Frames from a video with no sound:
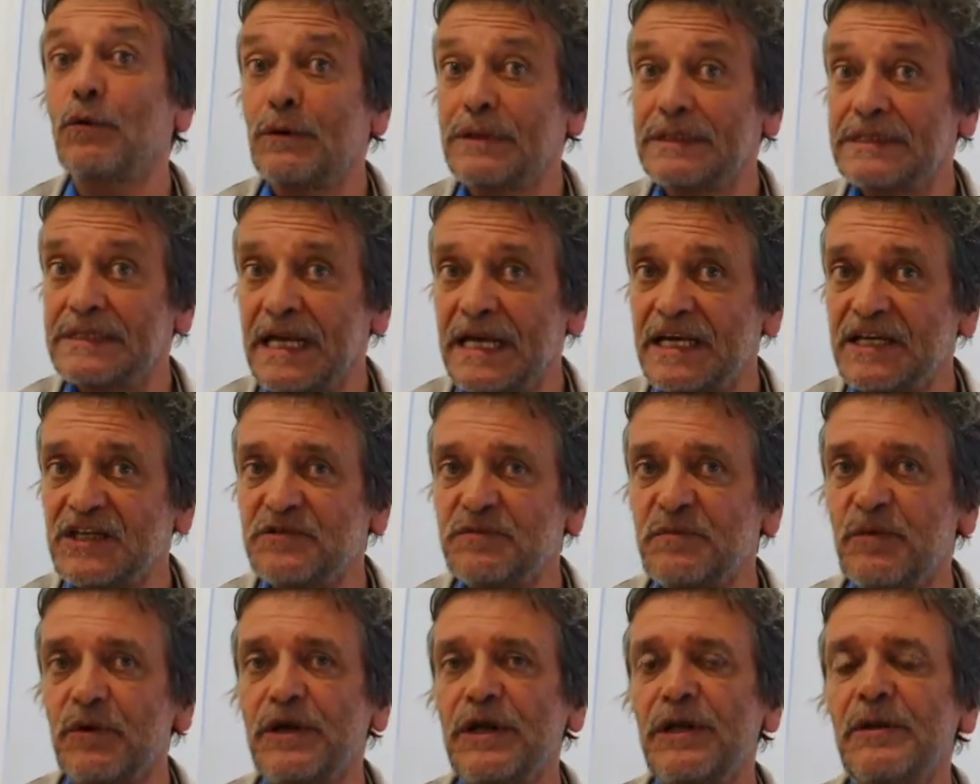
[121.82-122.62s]
no está
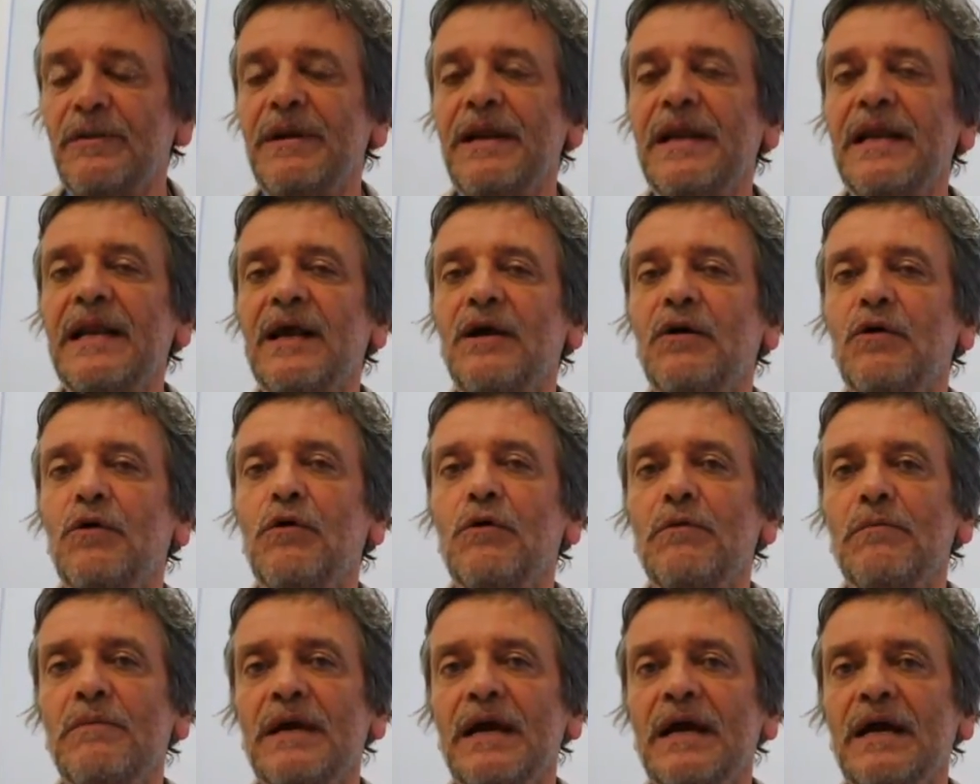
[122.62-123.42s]
disponible en la
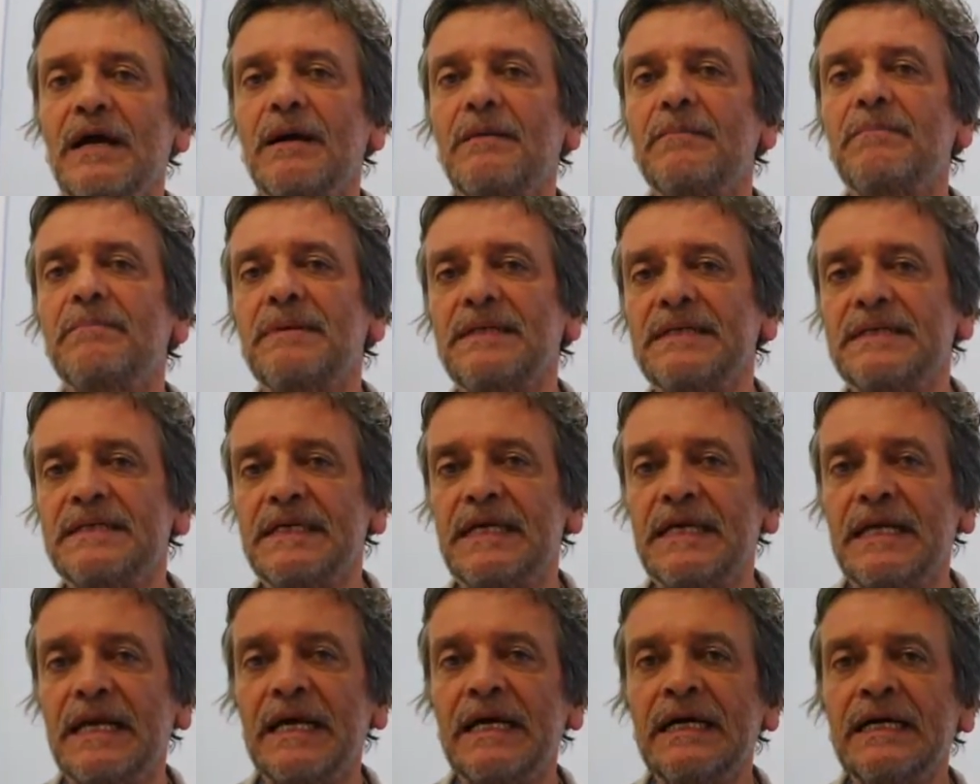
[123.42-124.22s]
economía
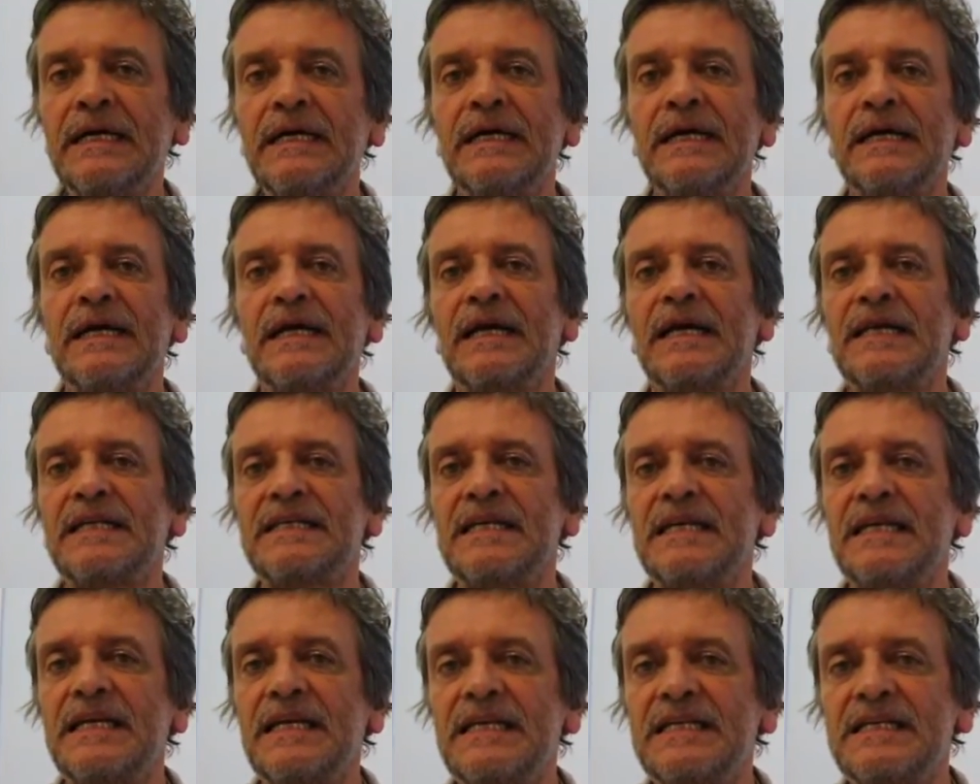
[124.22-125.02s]
campesina que
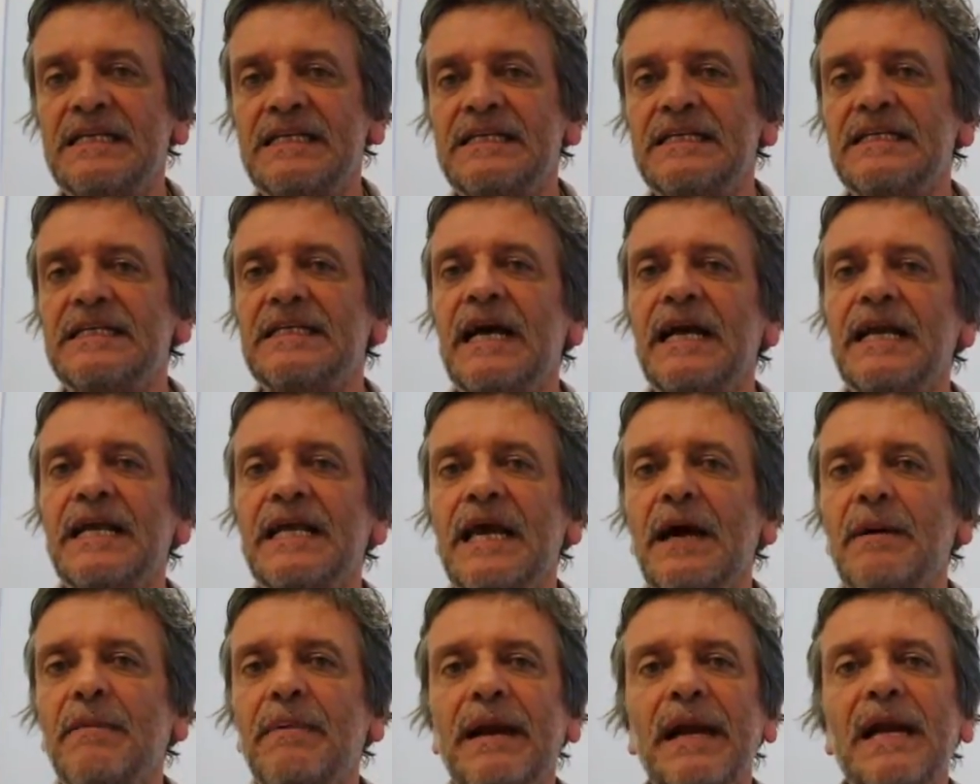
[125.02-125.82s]
se
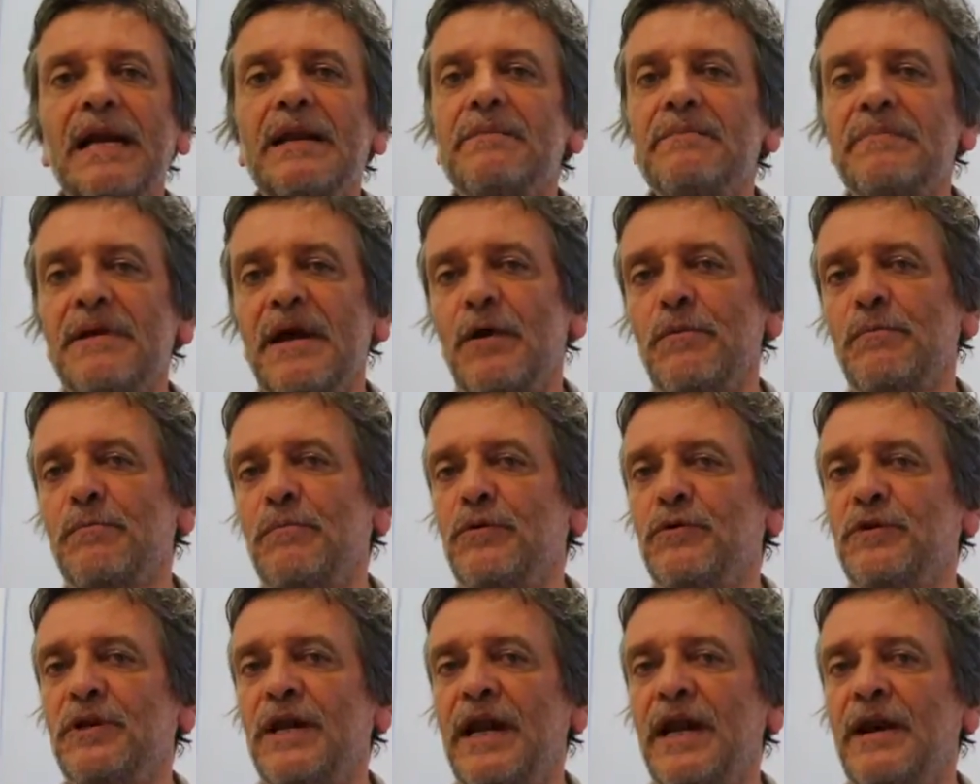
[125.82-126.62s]
necesitaría para limpiar un
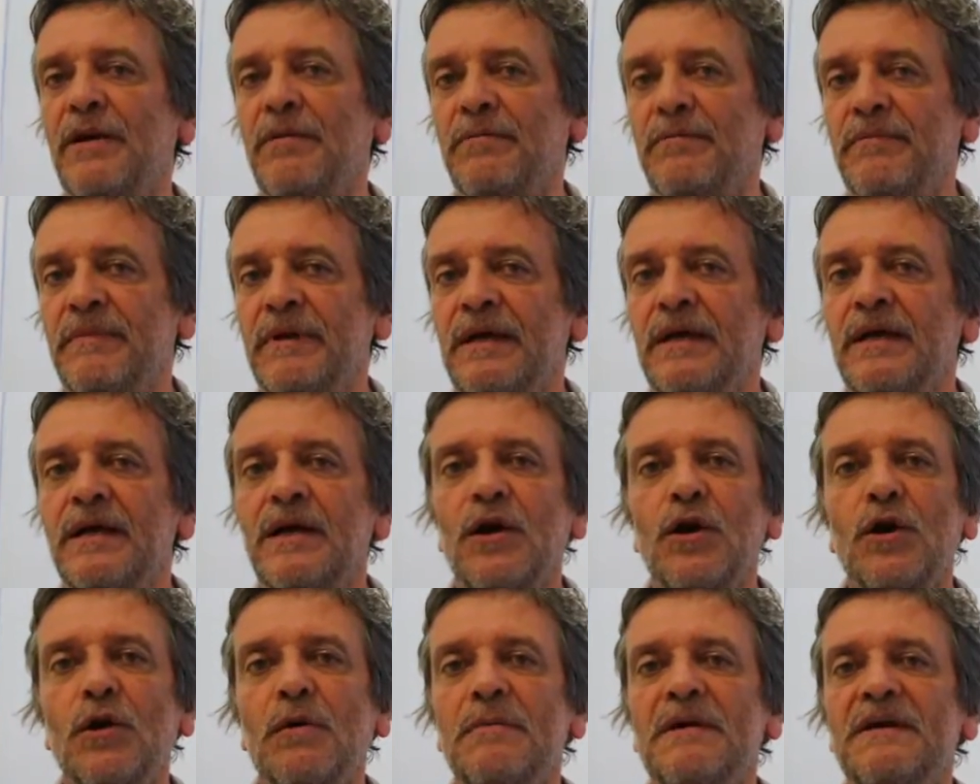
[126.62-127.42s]
potrero
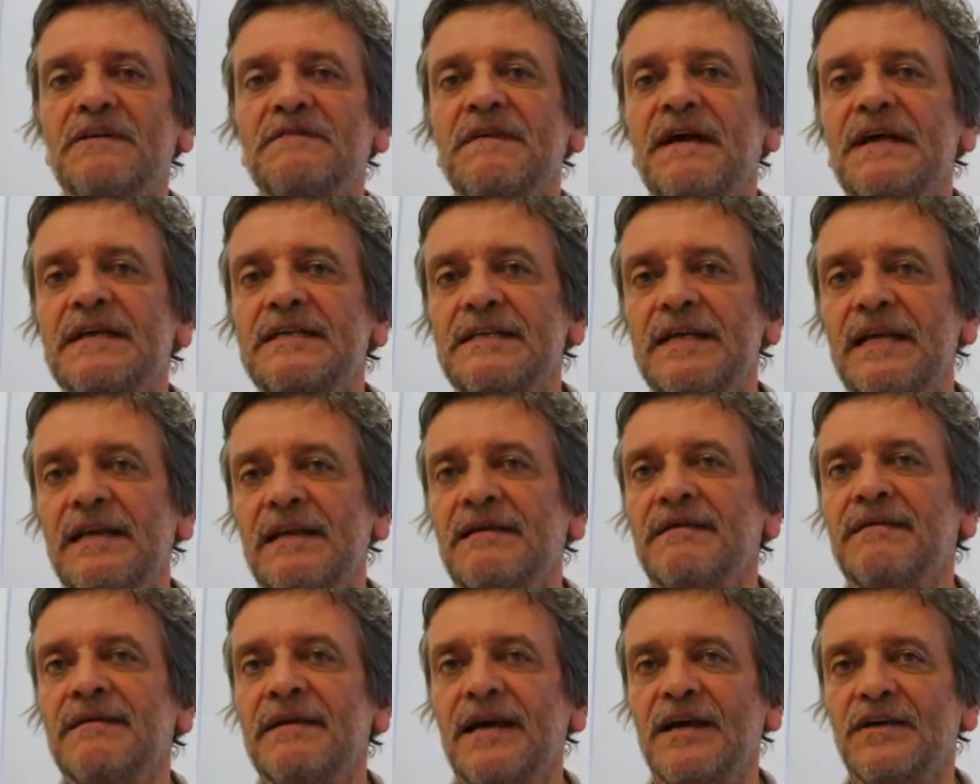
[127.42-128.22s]
lo más
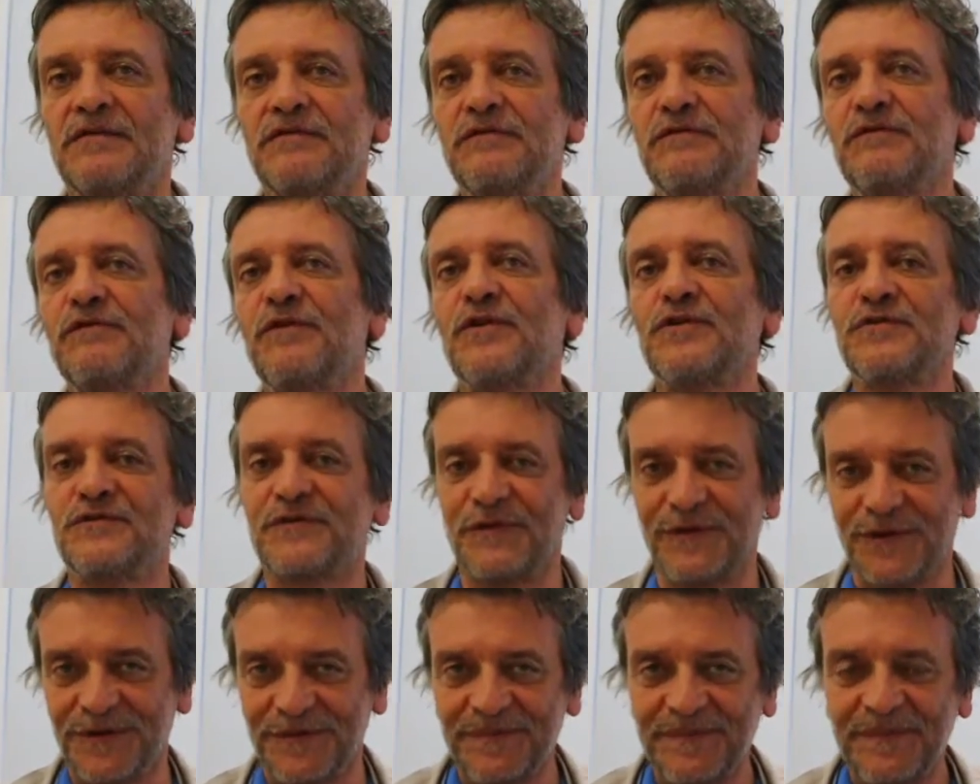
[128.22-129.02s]
fácil es un
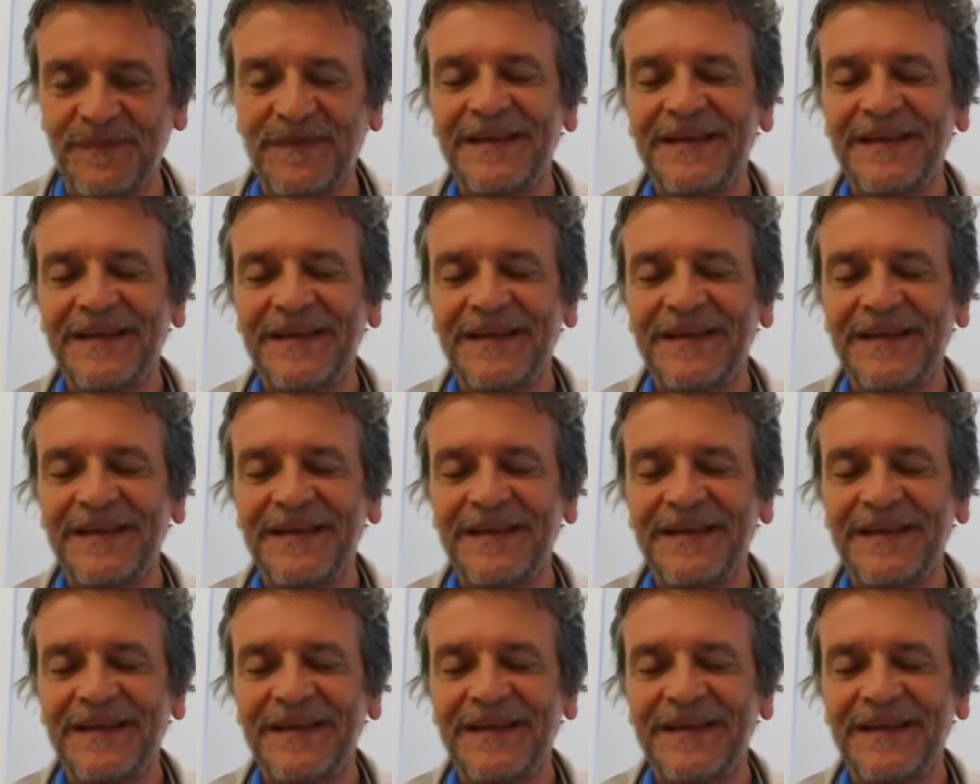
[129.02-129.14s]
fósforo